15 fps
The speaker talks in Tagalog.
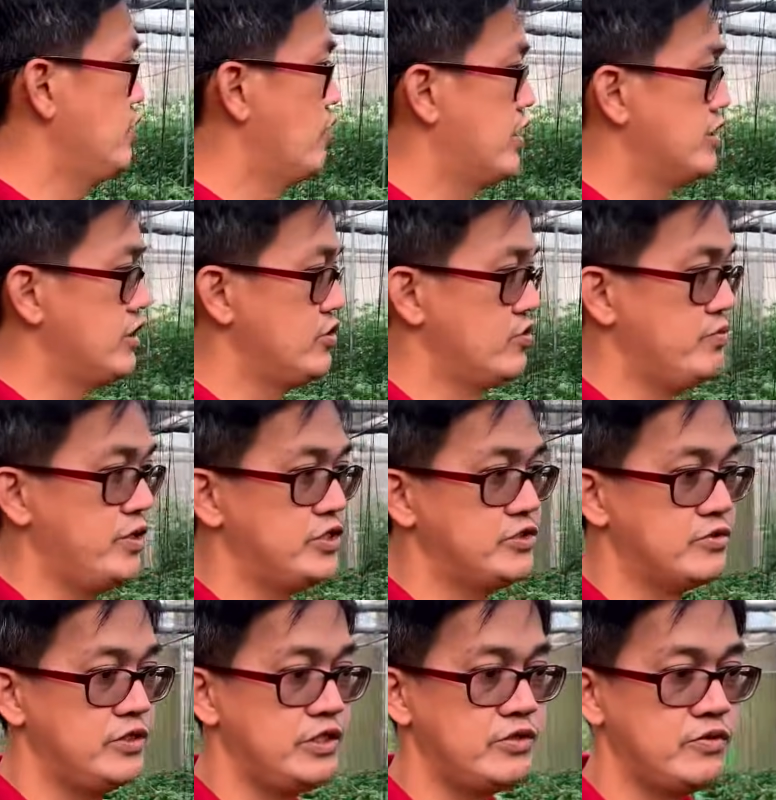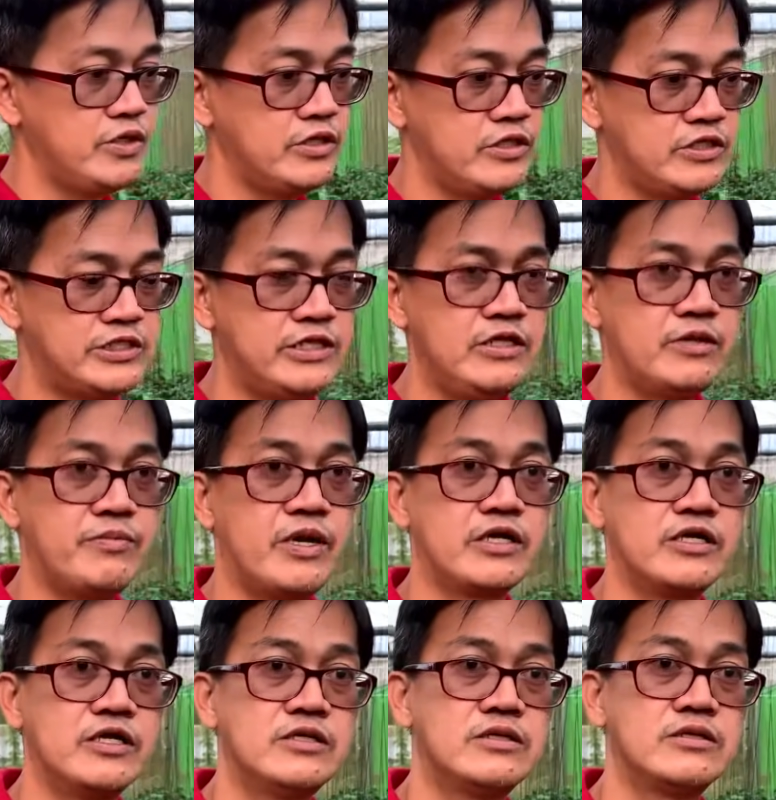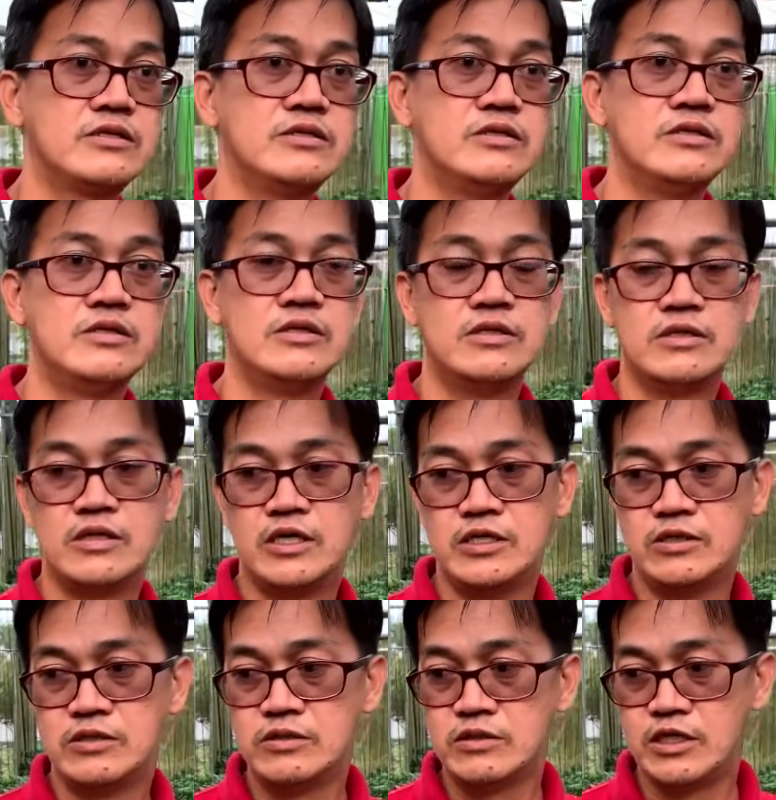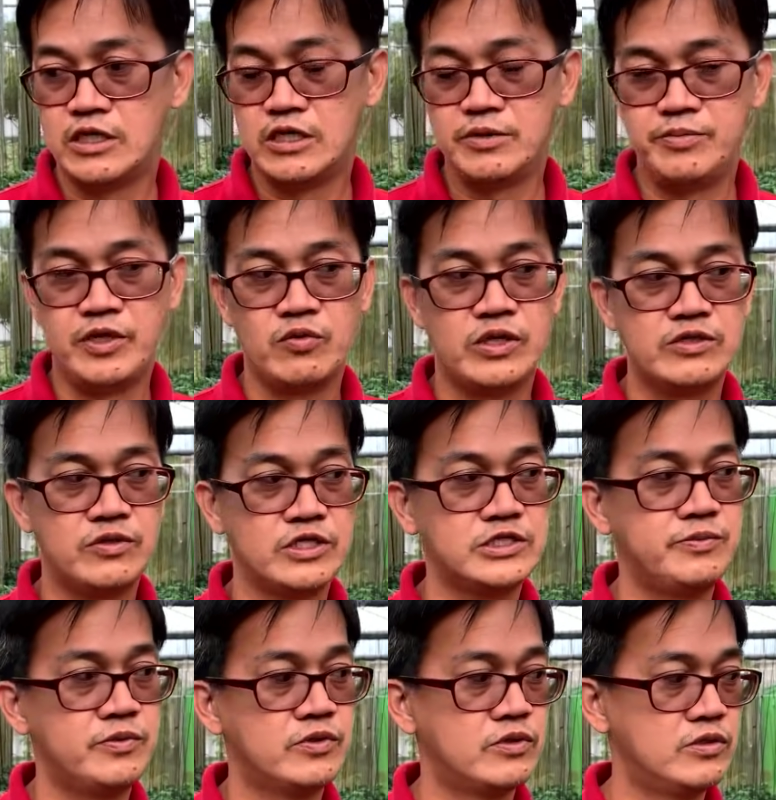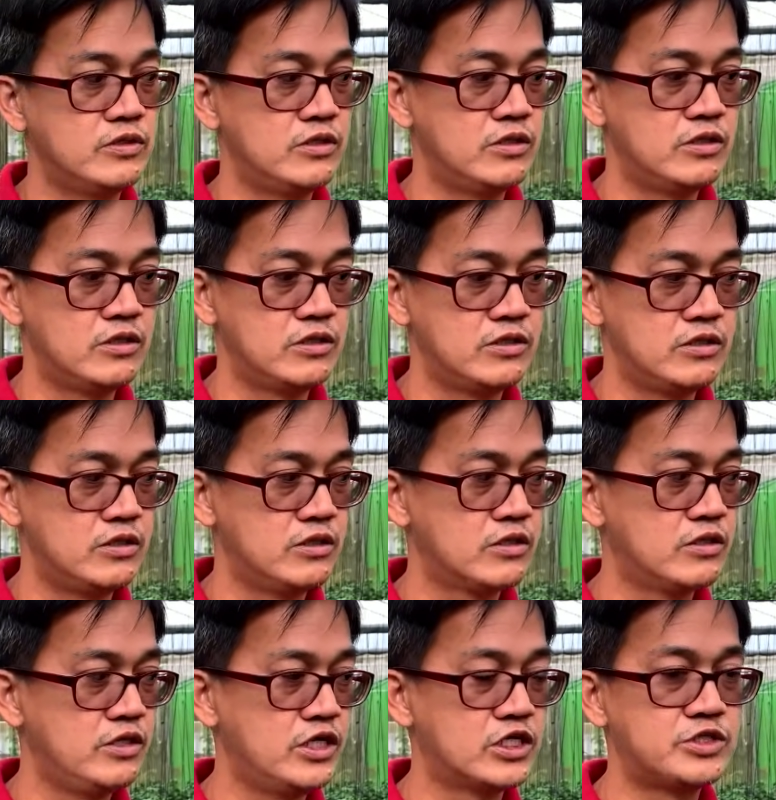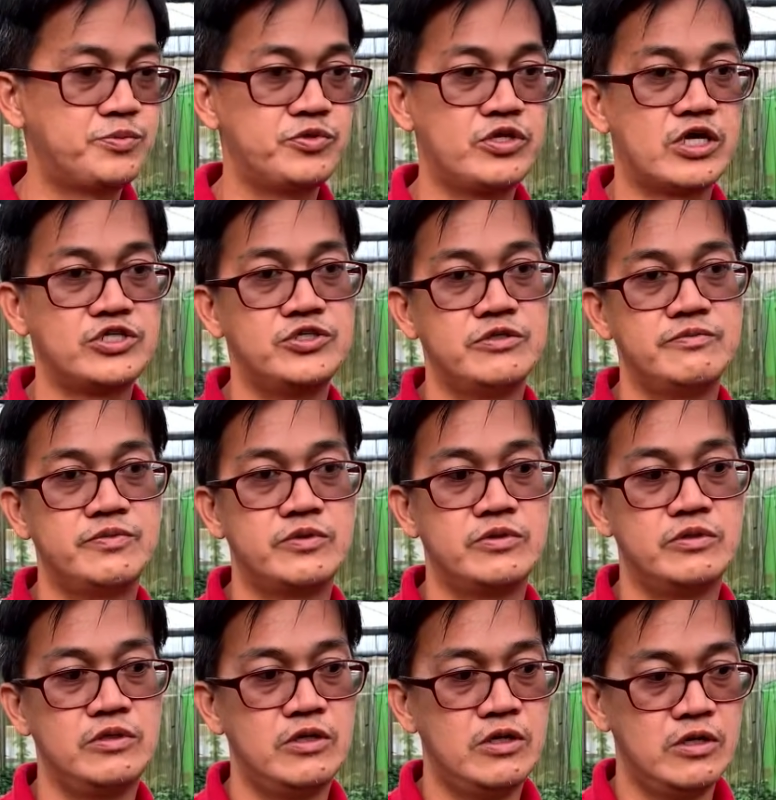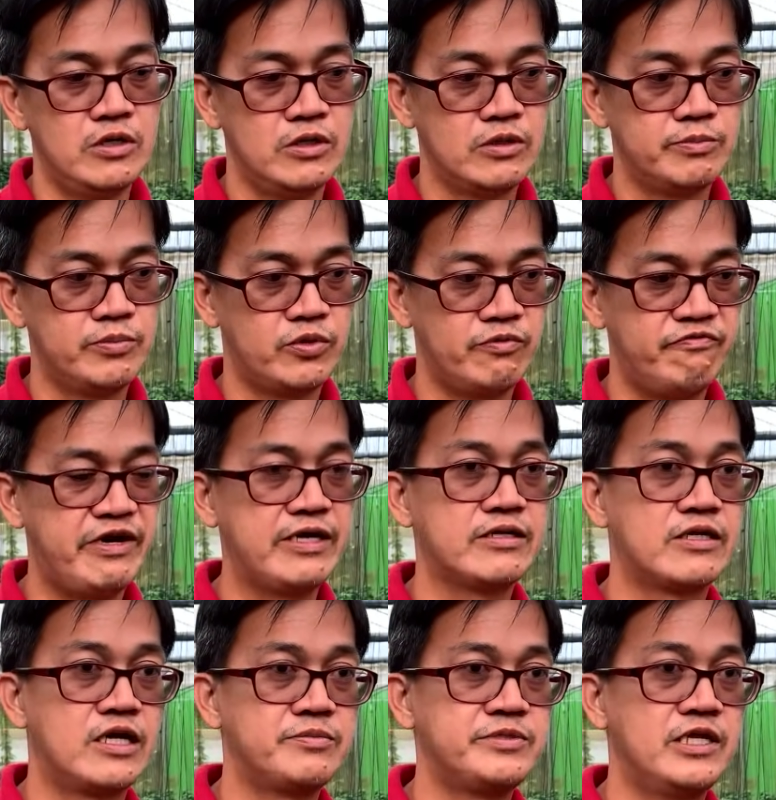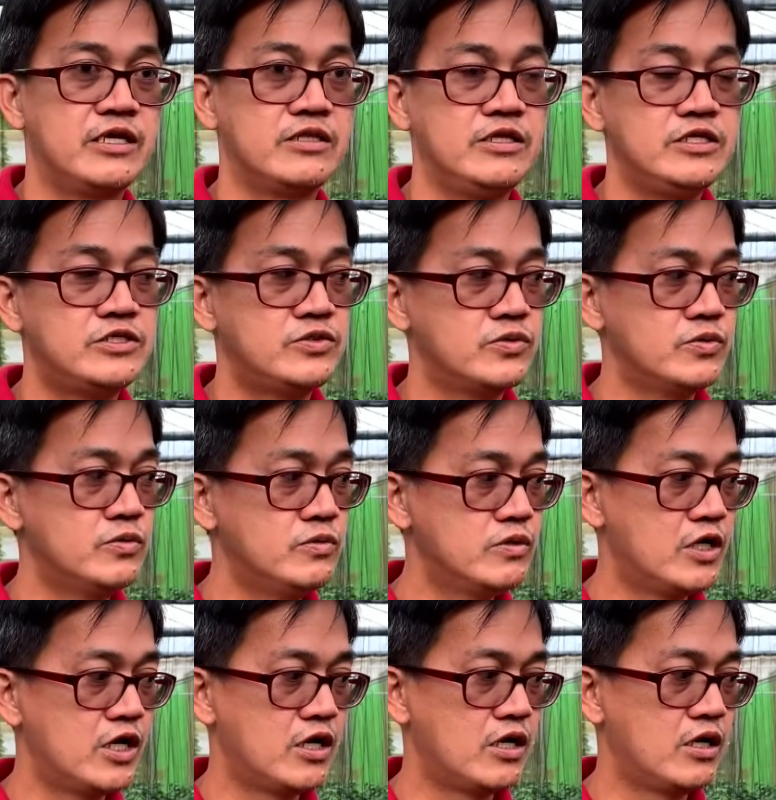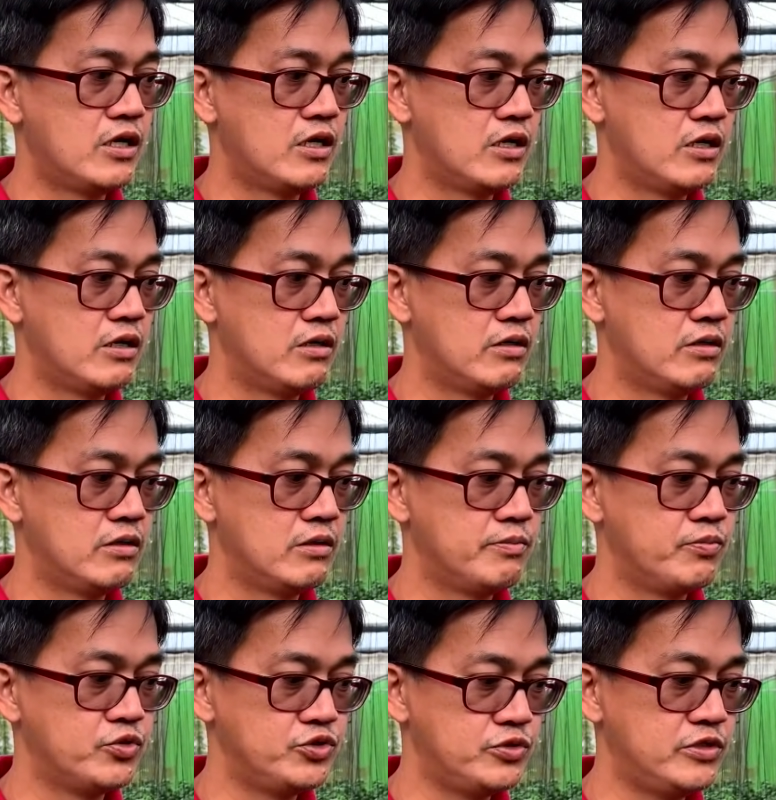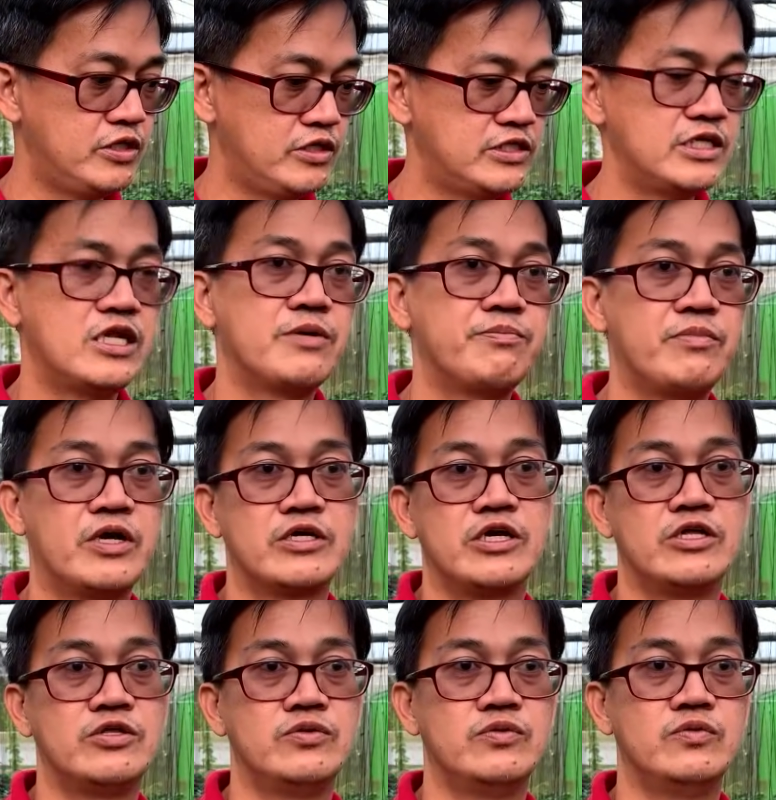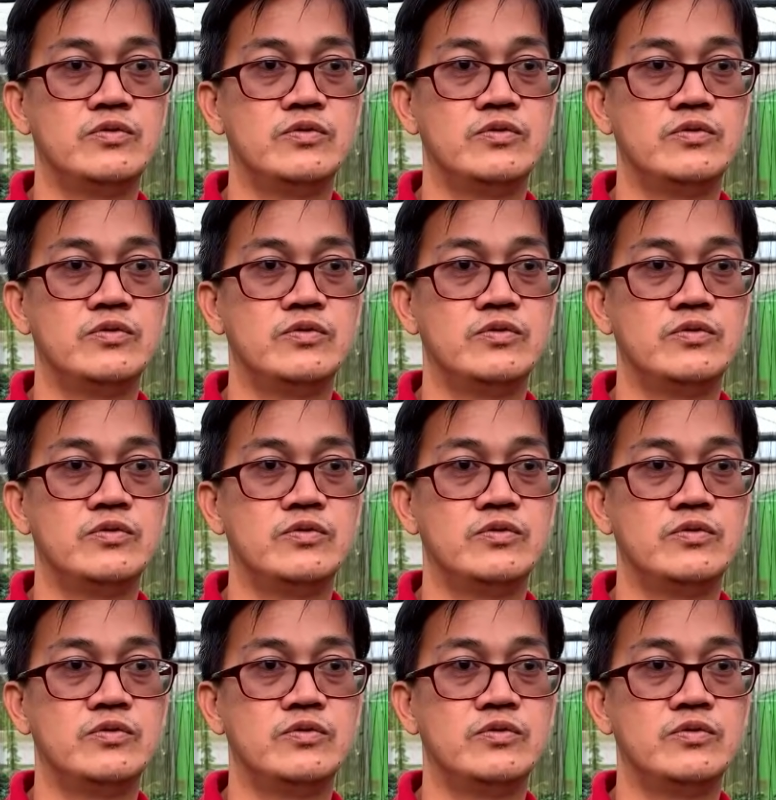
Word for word: wanted to venture into it there's still a market ano, uh, if they want to explore the, uh, the, the greenhouse production for for vine crops like these two uh, for sure there is enough market to